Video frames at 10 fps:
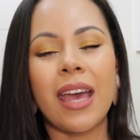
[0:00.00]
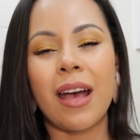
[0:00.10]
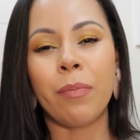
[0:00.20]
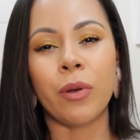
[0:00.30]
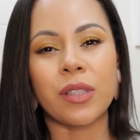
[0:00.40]
é
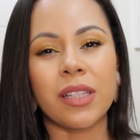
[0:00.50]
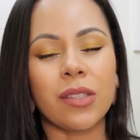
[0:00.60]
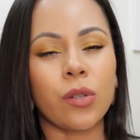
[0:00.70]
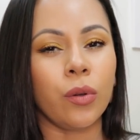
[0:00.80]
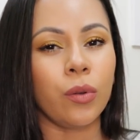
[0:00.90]
após
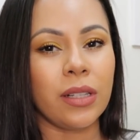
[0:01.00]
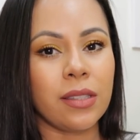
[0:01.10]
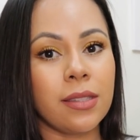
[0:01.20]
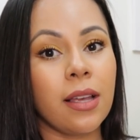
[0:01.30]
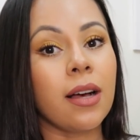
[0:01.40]

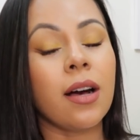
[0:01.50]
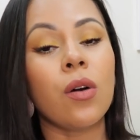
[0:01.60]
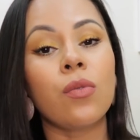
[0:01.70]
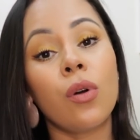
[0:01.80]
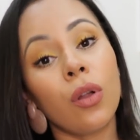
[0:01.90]

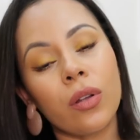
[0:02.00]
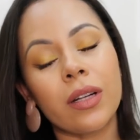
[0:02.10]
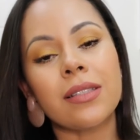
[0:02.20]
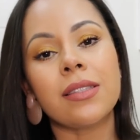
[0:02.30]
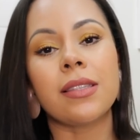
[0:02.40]
descoloração,
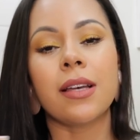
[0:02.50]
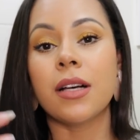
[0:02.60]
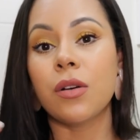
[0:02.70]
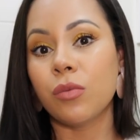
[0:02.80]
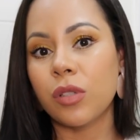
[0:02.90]

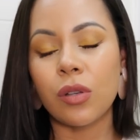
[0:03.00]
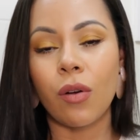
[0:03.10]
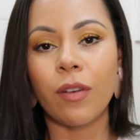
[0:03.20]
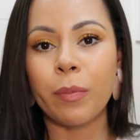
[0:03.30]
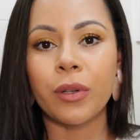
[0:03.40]
coloração,
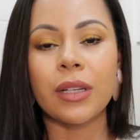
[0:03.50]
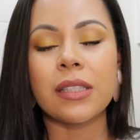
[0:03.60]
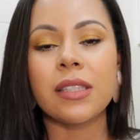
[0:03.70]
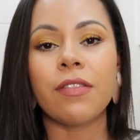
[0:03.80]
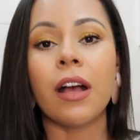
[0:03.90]
escova
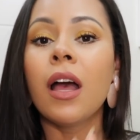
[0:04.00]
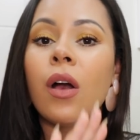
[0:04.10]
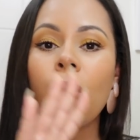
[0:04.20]
progressiva,